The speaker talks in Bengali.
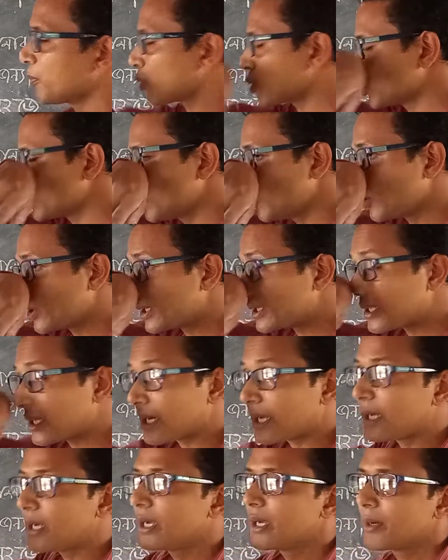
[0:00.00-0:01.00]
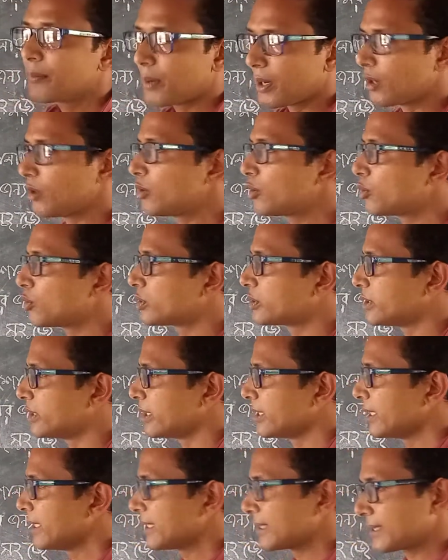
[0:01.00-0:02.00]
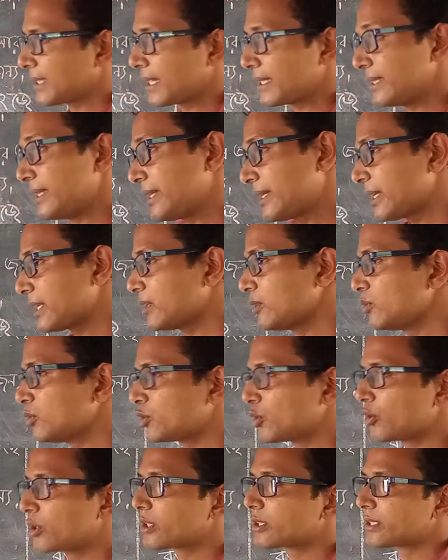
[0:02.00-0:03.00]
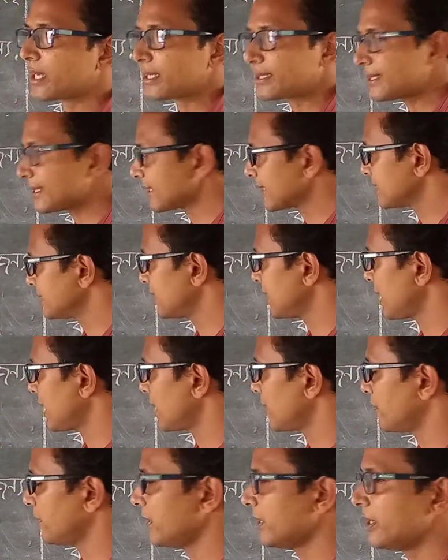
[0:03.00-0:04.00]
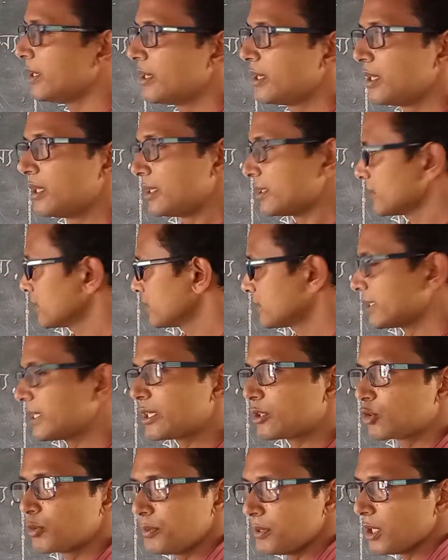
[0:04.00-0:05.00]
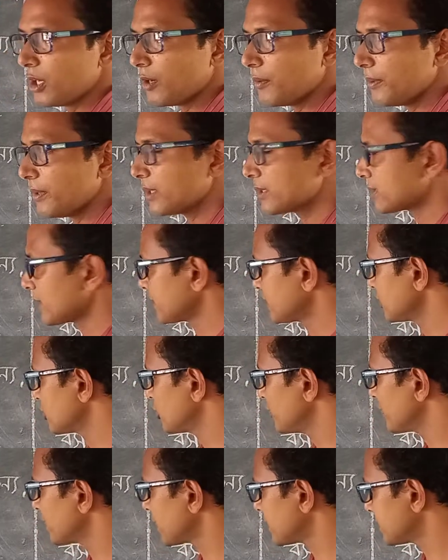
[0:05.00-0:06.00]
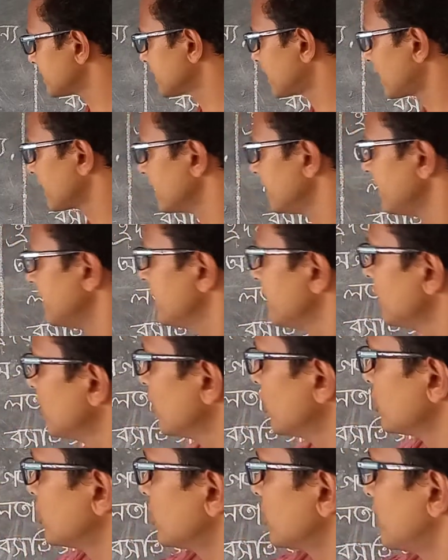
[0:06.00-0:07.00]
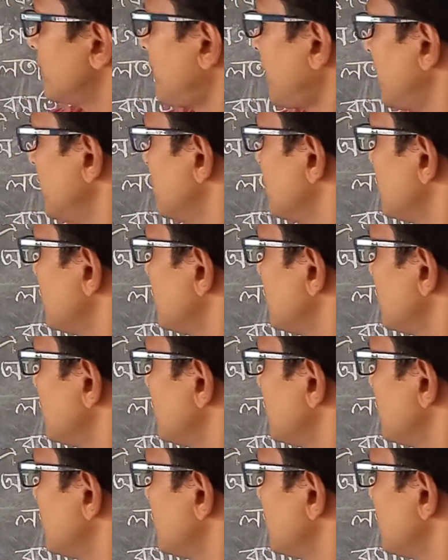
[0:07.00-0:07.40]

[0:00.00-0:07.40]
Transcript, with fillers: পশুগুলোকে তারা পালন করছে তাদেরকে কিন্তু যখন চাষের কাজে লাগাবে সেটা সুবিধা হবে চাষের জমির কাছে থাকলে ওই জন্য পালিত